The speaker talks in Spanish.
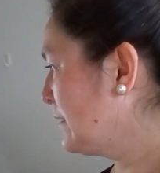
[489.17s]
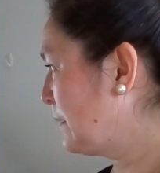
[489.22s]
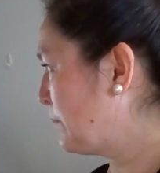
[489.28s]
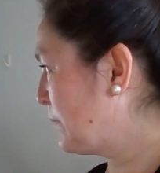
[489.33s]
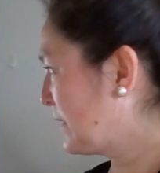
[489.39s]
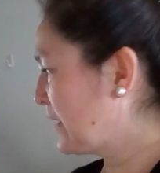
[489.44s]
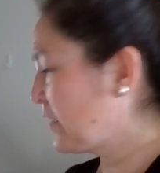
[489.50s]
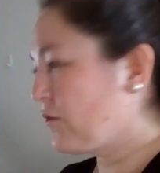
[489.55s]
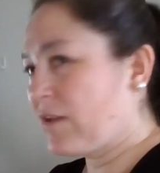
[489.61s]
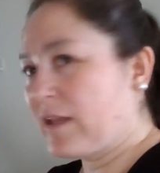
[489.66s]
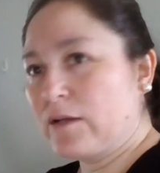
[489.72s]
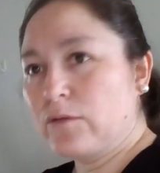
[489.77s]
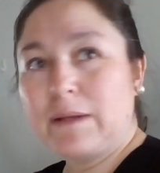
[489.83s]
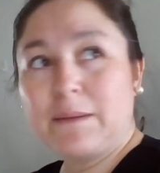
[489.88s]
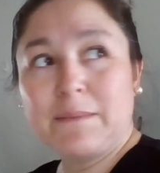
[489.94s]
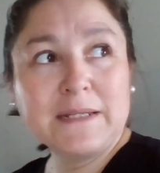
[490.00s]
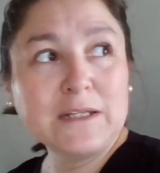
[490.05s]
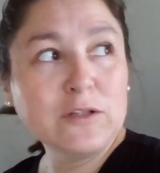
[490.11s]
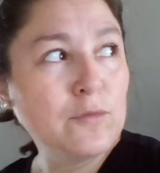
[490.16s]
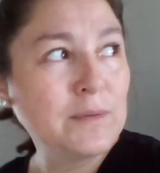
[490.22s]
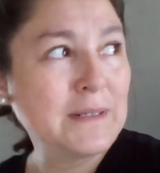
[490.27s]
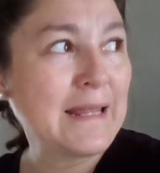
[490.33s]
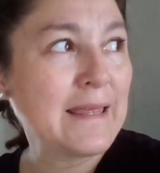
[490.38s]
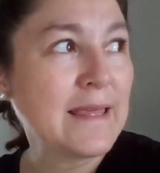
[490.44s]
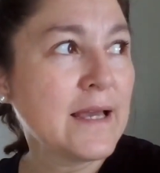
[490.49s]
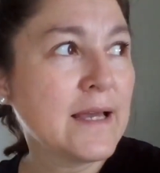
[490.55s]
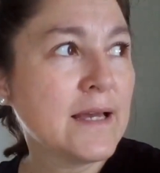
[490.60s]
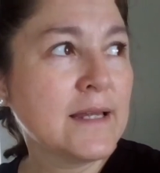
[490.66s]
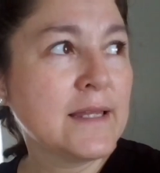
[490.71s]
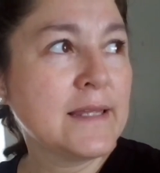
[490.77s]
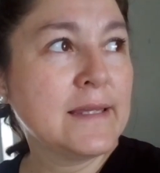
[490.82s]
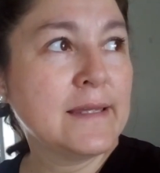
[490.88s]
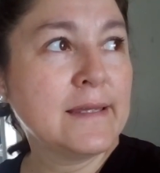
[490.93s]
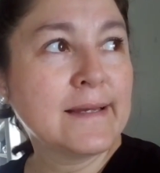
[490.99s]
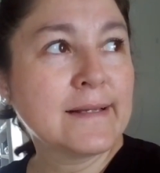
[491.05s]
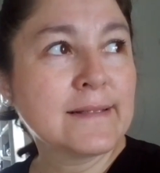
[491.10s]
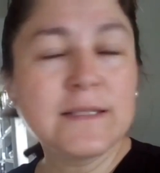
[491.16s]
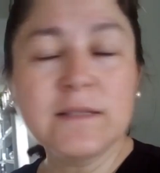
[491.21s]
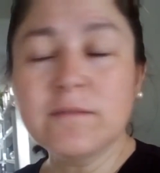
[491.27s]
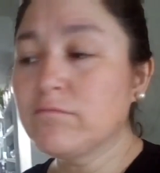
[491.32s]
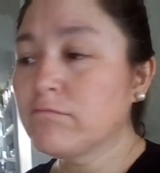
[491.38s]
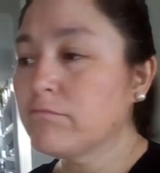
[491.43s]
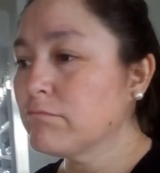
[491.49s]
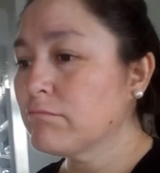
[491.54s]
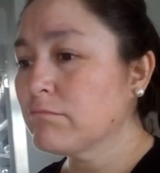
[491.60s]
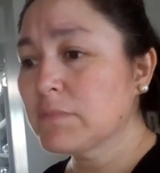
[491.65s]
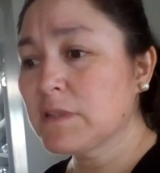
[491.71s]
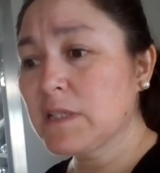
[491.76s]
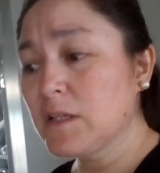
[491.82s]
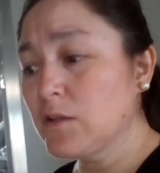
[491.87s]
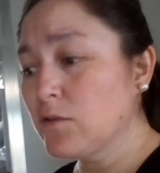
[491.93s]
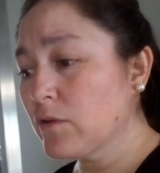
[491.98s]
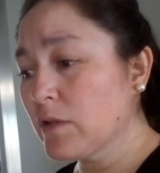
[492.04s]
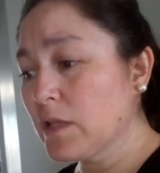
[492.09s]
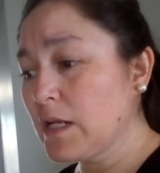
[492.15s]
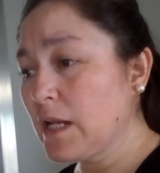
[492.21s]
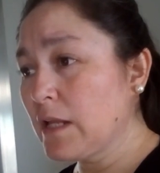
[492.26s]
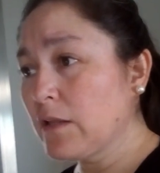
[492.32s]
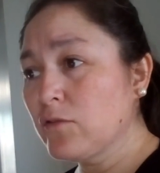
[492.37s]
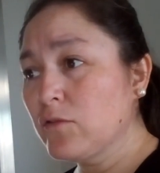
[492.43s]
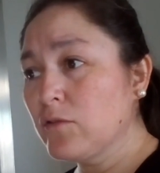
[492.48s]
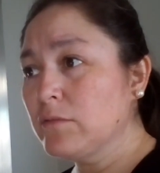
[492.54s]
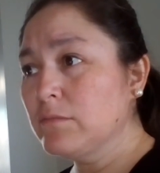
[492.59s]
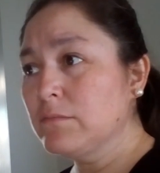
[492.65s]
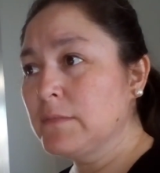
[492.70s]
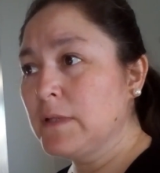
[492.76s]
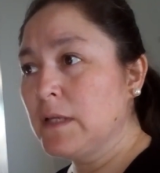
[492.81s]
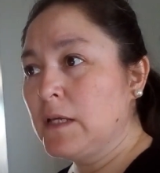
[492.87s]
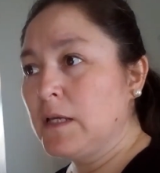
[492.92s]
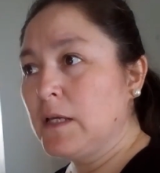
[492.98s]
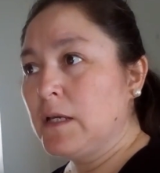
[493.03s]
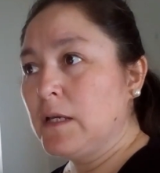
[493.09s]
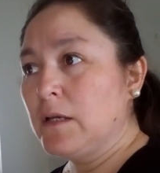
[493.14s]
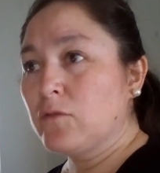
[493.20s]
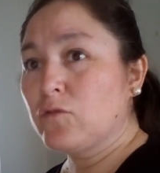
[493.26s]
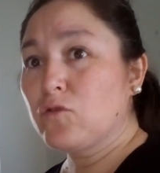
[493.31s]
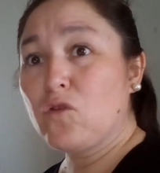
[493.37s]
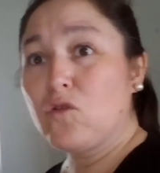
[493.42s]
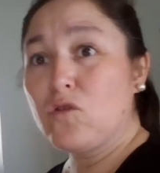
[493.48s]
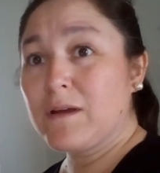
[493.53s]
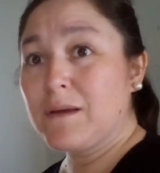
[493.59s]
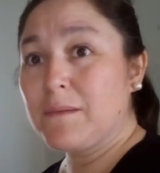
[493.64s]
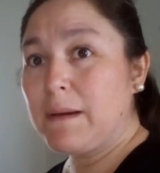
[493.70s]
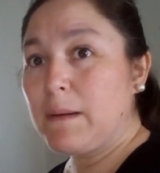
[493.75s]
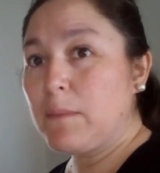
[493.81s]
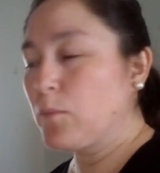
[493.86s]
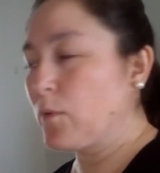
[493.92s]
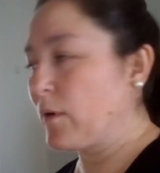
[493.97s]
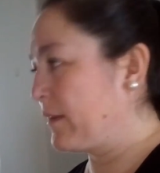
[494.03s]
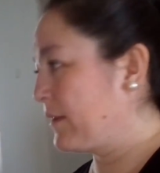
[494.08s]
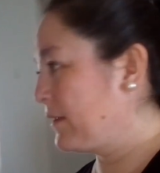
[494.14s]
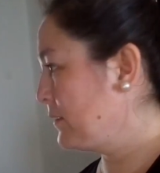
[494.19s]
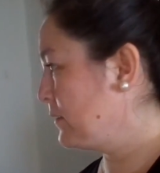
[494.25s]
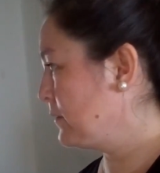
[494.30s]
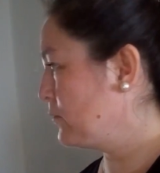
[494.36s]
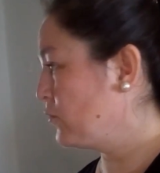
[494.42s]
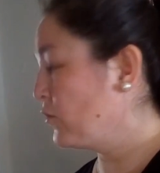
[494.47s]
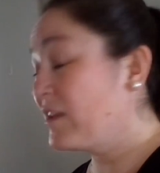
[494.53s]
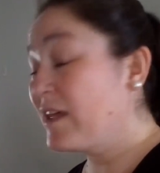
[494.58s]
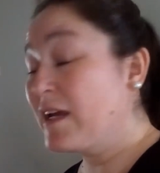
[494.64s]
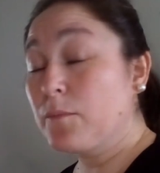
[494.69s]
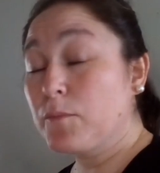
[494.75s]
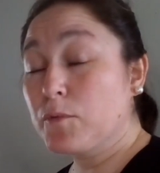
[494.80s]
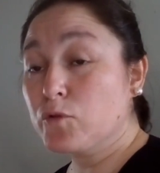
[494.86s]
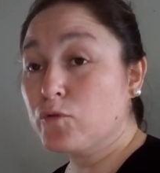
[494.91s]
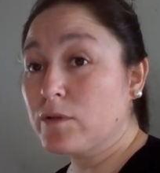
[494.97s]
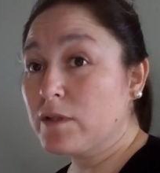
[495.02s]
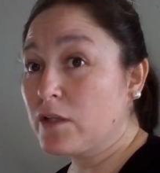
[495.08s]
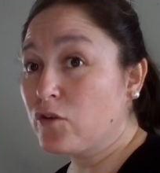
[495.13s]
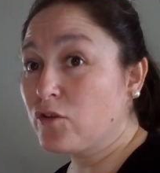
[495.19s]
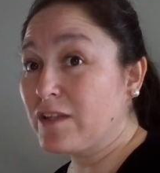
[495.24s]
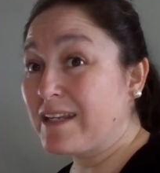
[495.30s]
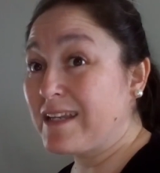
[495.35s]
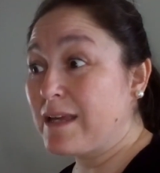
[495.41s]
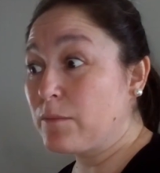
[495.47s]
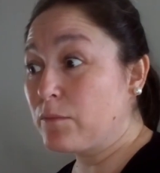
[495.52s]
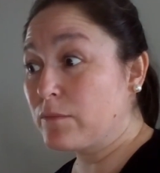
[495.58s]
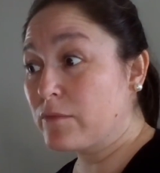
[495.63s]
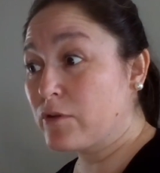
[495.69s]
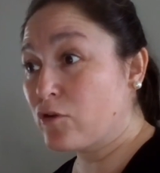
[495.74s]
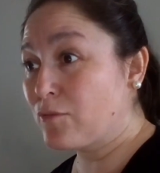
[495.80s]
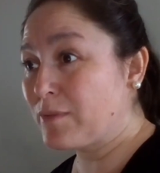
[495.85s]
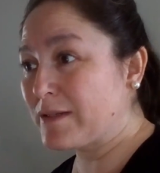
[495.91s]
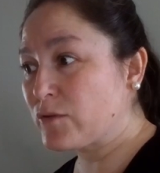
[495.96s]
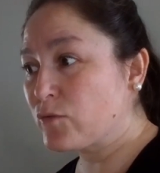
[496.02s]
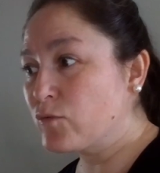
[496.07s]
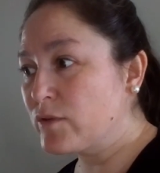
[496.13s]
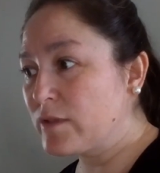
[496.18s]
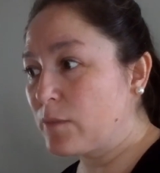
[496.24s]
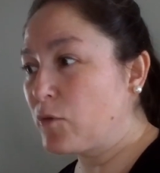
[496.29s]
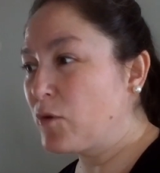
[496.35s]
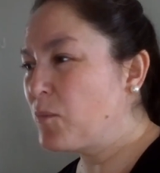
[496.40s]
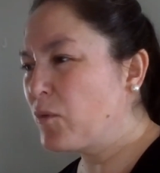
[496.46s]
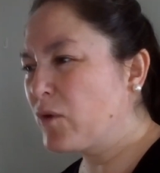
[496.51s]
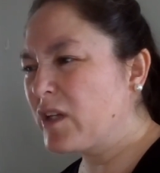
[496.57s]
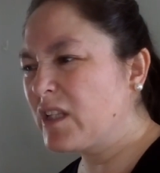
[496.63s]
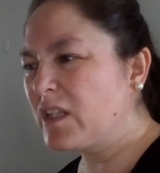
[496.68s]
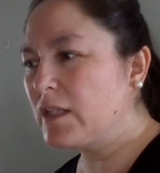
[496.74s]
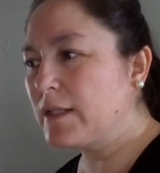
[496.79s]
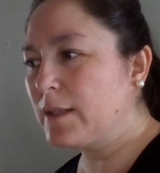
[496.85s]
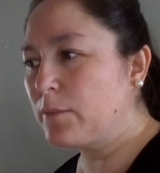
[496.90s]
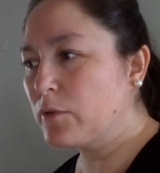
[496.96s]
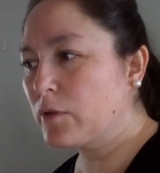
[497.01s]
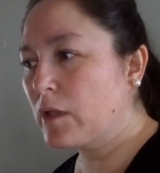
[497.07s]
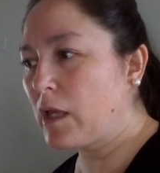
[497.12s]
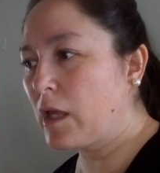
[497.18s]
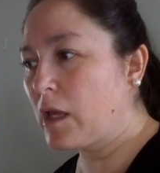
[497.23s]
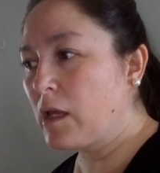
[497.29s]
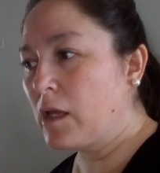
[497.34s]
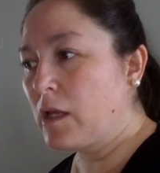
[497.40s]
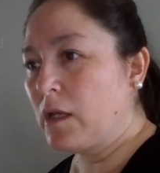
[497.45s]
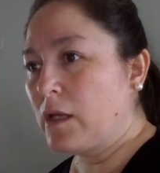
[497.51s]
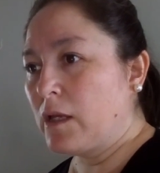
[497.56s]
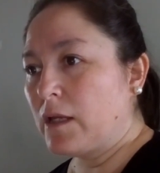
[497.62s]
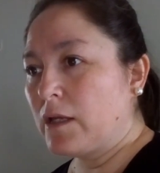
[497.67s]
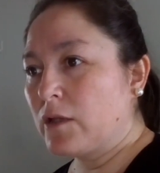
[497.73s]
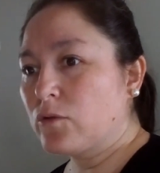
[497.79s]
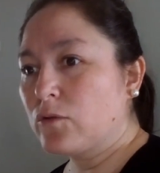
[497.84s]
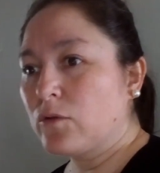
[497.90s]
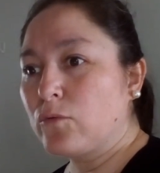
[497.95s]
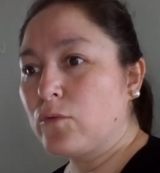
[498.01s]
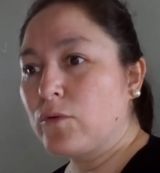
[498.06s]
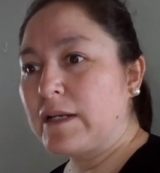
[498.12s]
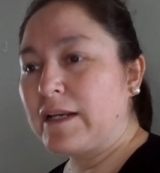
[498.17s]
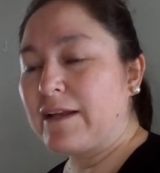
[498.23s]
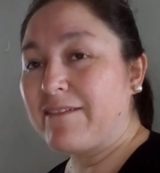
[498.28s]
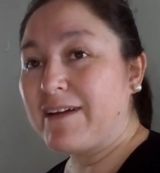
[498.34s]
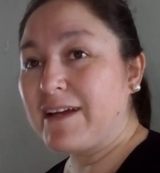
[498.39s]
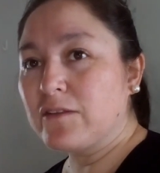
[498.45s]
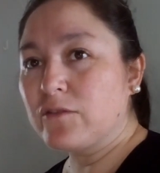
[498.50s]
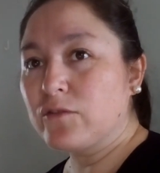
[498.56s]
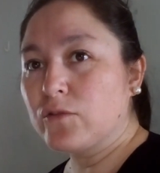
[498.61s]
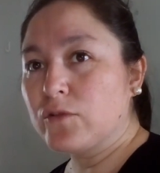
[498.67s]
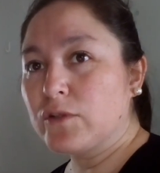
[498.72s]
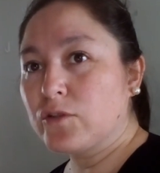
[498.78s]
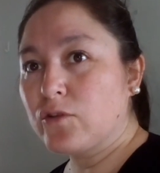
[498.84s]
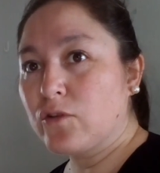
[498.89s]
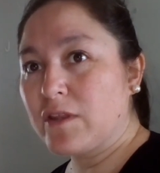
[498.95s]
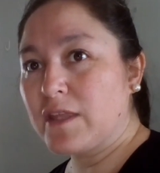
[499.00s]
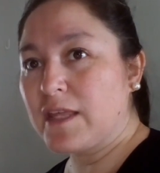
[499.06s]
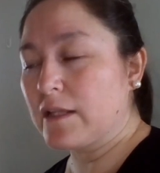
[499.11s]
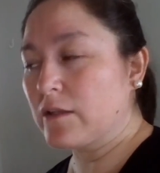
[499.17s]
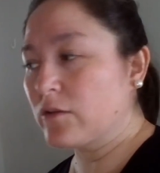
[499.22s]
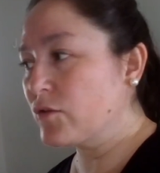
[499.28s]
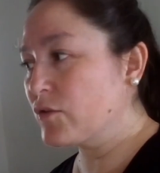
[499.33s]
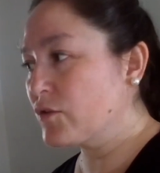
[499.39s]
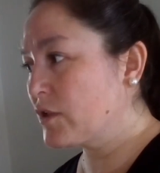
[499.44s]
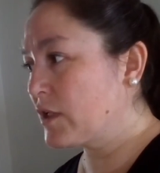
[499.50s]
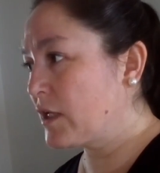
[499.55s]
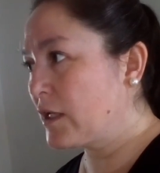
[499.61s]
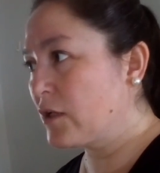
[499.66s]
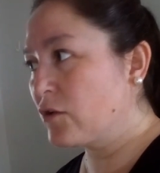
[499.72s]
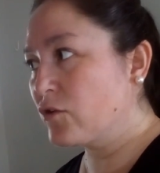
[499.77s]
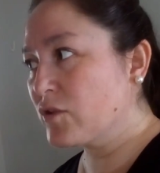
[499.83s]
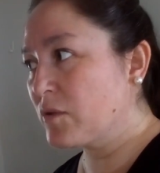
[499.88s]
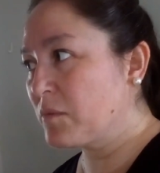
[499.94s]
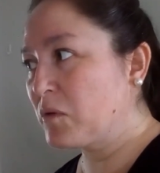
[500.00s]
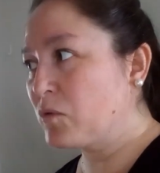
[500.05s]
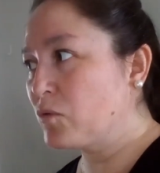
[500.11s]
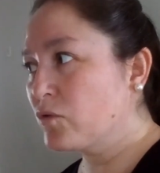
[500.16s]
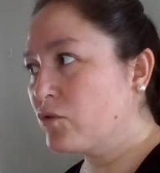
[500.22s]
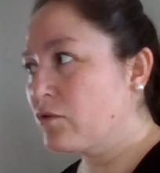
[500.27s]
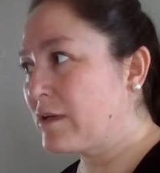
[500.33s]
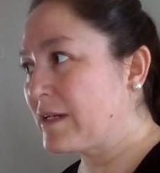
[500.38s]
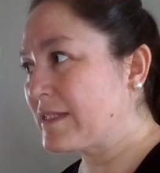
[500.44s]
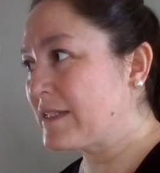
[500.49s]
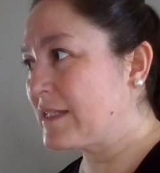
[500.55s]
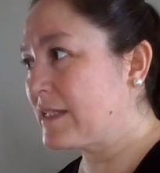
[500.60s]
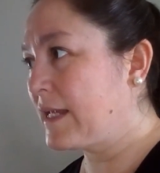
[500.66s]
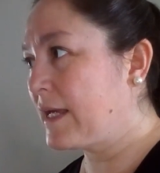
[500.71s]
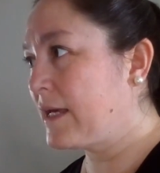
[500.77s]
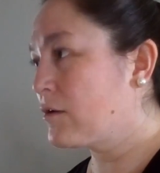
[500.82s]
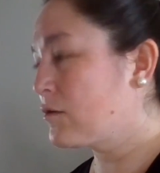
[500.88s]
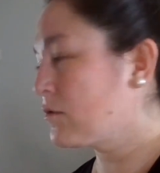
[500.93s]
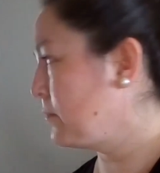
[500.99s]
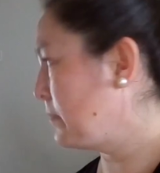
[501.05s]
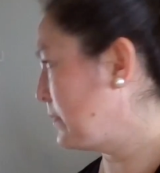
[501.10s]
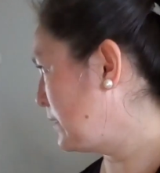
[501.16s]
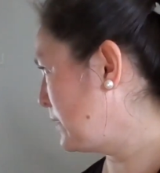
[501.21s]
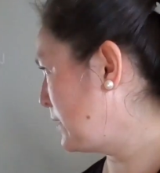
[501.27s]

Después quiero darle una manito para allá y así, seguir ordenando todo lo que más pueda. Hoy día por suerte no tenía ropa sucia, muy poquitita porque estuve lavando estos días, entonces no se me juntó casi nada de ropa.